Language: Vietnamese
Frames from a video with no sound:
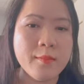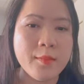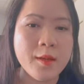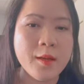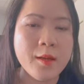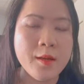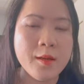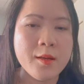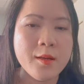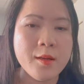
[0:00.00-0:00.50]

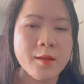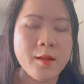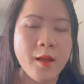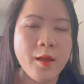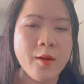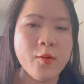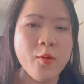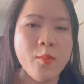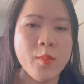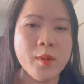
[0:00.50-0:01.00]
cái cơ
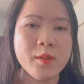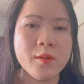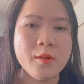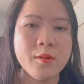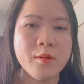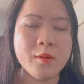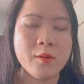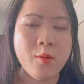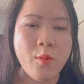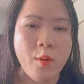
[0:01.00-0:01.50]
thể của mình
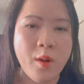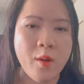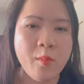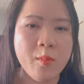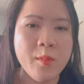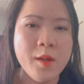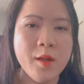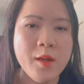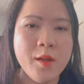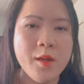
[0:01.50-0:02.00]
cho khoa
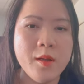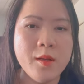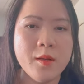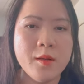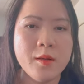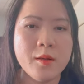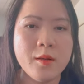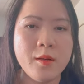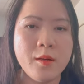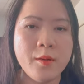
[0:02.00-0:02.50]
học
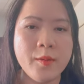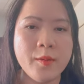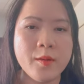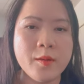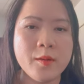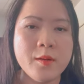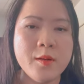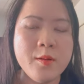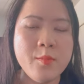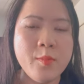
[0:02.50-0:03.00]
à,
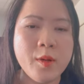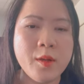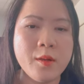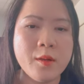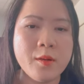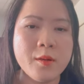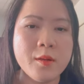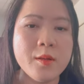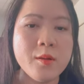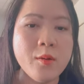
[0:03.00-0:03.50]
khi
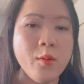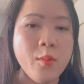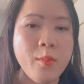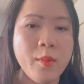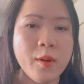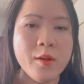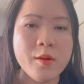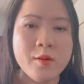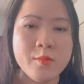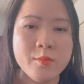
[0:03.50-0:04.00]
mà cái thuốc
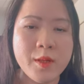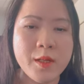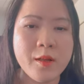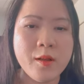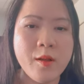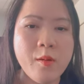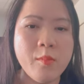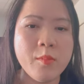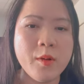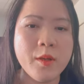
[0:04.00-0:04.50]
mà nó không
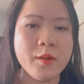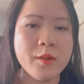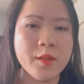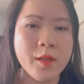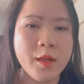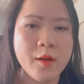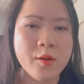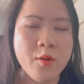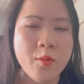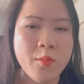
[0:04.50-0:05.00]
thành công thì người
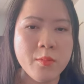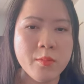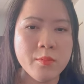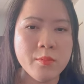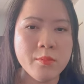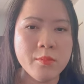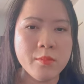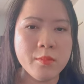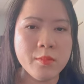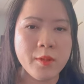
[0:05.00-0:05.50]
ta
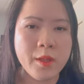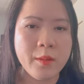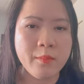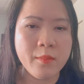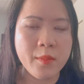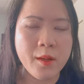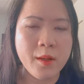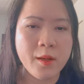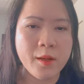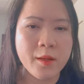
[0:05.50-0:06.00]
cũng
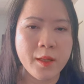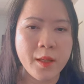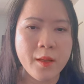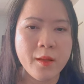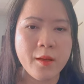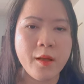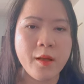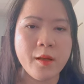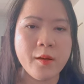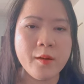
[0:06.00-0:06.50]
tìm ra cách
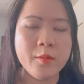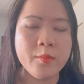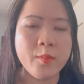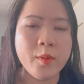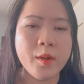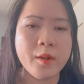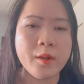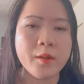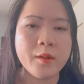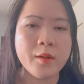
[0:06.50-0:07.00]
để
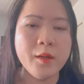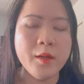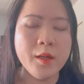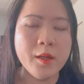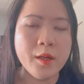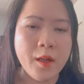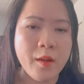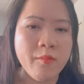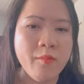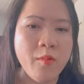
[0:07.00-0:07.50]
mà
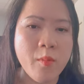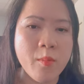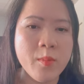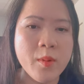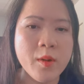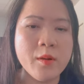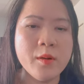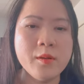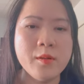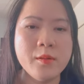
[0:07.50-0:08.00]
khắc phục
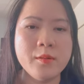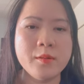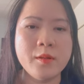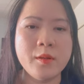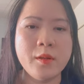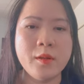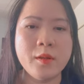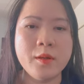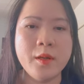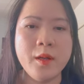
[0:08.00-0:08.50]
nó
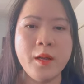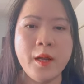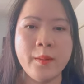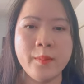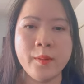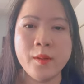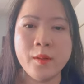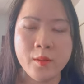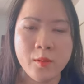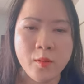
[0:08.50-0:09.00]
à, để
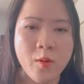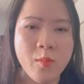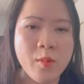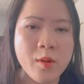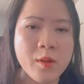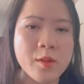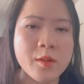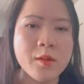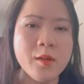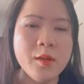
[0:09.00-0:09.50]
làm cho nó tốt
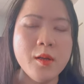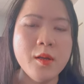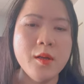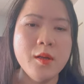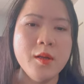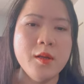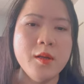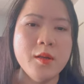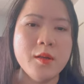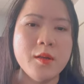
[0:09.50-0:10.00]
hơn
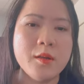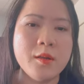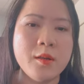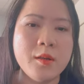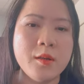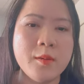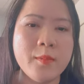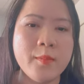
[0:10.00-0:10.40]
à,